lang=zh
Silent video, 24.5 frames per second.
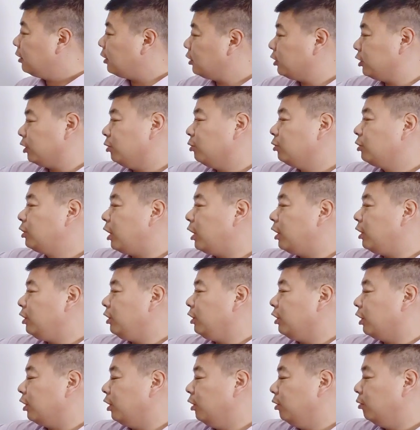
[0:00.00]
走这儿
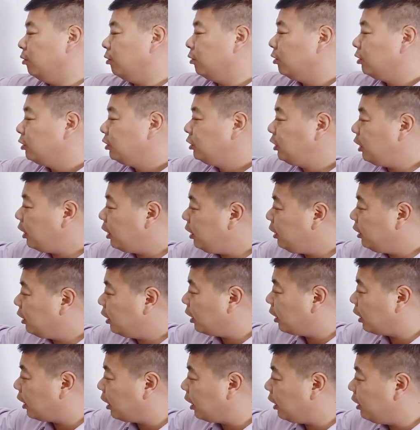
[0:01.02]
以后，这一
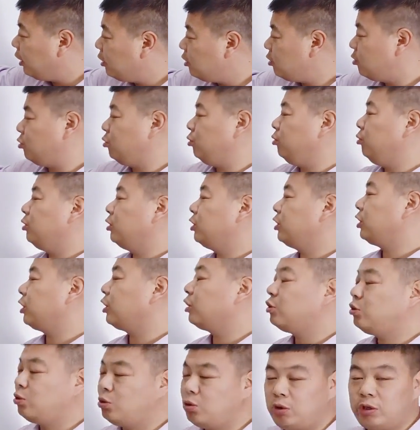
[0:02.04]
个黑车是
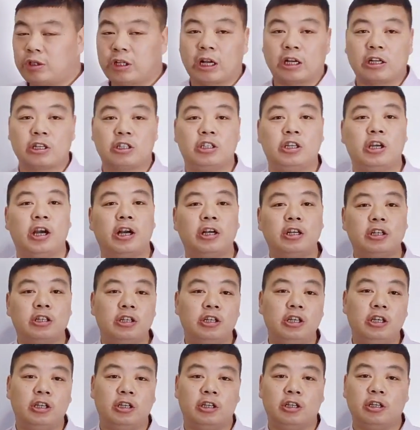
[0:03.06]
个巨大的牵制
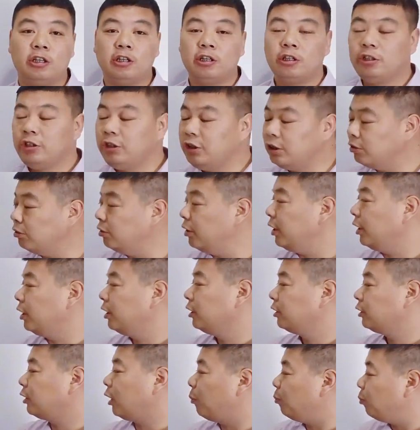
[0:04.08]
力，因
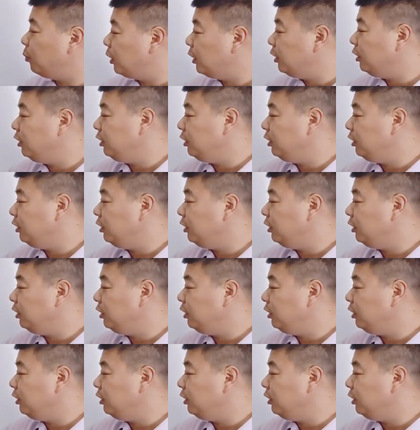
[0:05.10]
为它不能